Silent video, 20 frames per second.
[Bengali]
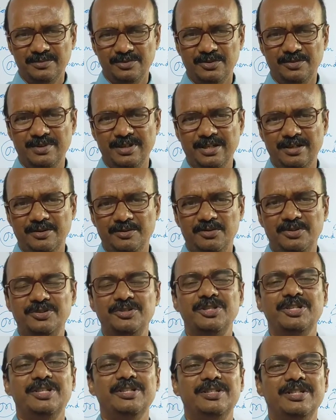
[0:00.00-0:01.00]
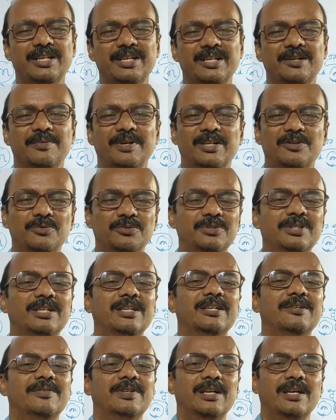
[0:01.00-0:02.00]
তোমার থ্রি থেকে বা টু
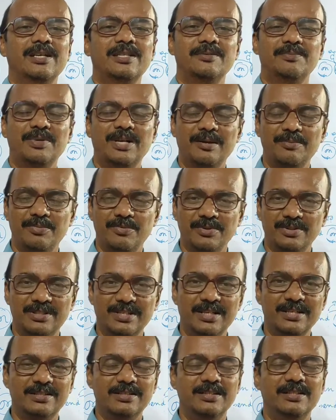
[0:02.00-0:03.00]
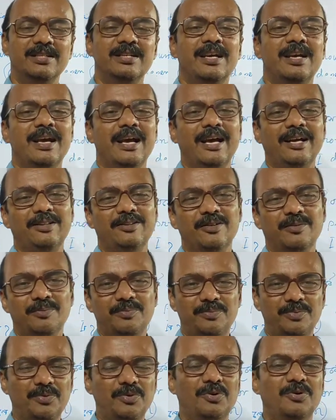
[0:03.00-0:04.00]
থেকে আমার কাছে প্রায় পড়তে আসে একদম
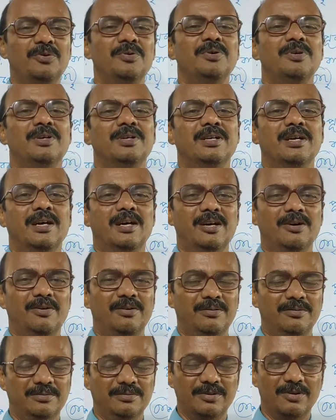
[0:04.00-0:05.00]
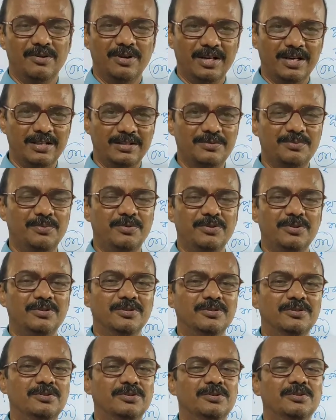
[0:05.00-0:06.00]
পুরো অনার্স
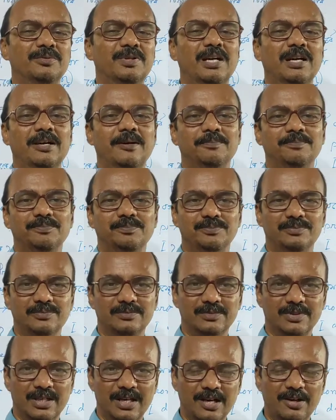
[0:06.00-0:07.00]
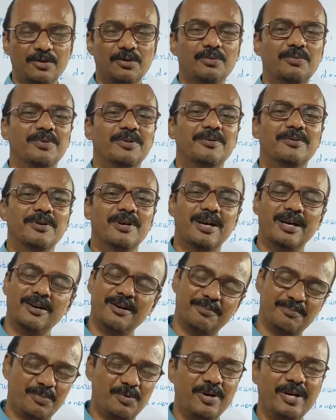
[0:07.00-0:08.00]
পর্যন্ত বা আরও
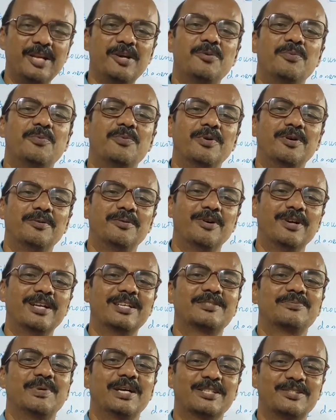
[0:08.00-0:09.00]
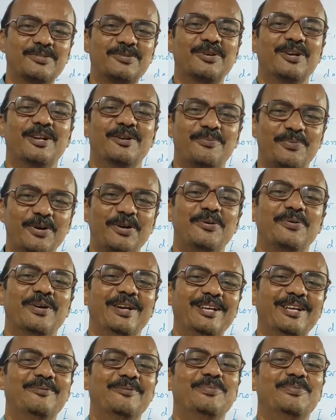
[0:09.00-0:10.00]
পরেও অনার্স পাস করার পরে
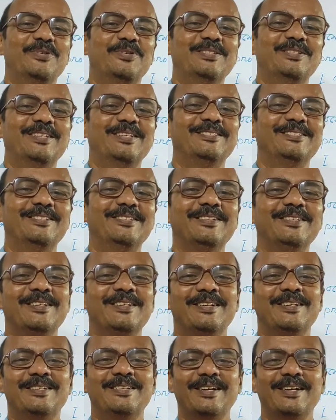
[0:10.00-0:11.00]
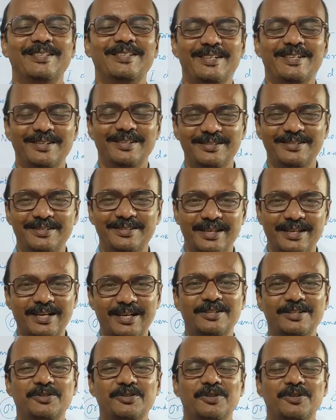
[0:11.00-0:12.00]
অনেকে পড়তে আসে ঠিক আছে ইংলিশ
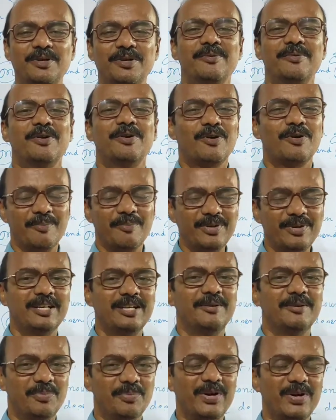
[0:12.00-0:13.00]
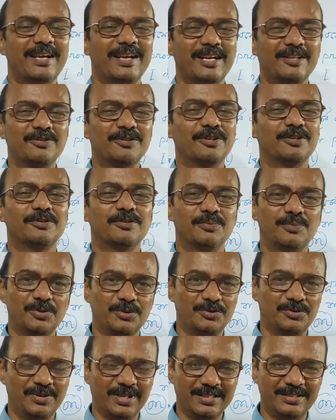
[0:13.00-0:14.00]
শেখার জন্য এবং কম্পিটিটিভ পরীক্ষার জন্য তো
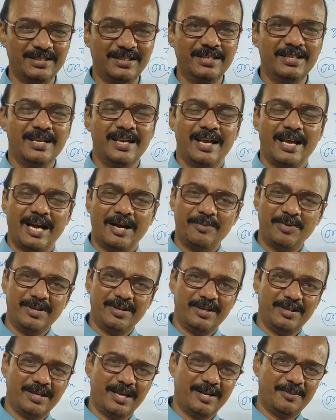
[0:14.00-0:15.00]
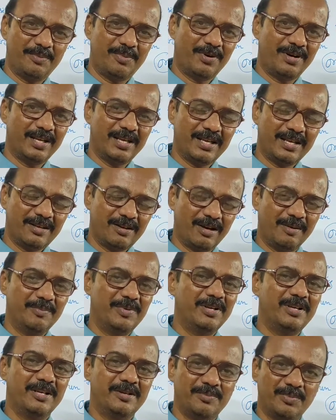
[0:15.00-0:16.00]
প্রচুর আসে আমি এরপরে
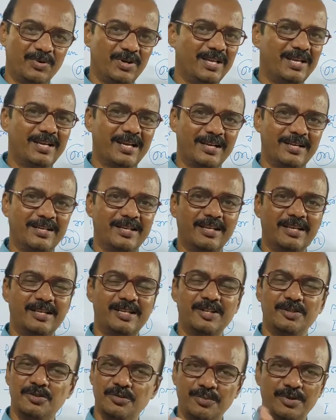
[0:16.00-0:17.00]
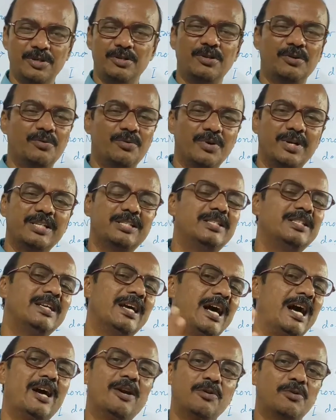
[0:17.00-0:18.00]
কম্পিটিটিভ পরীক্ষা নিয়ে কিছু ভিডিও করেছি
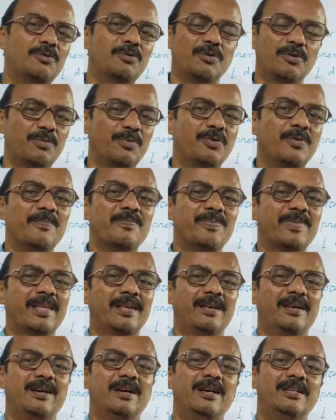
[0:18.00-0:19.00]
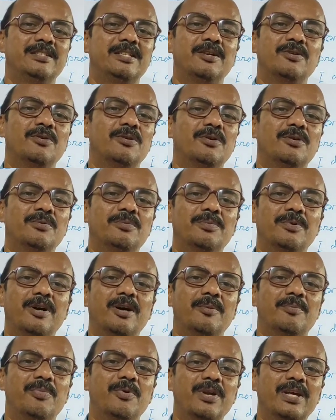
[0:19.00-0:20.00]
আরও করব যেগুলো
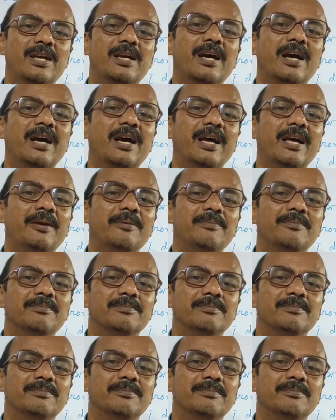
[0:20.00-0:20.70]
পরীক্ষায়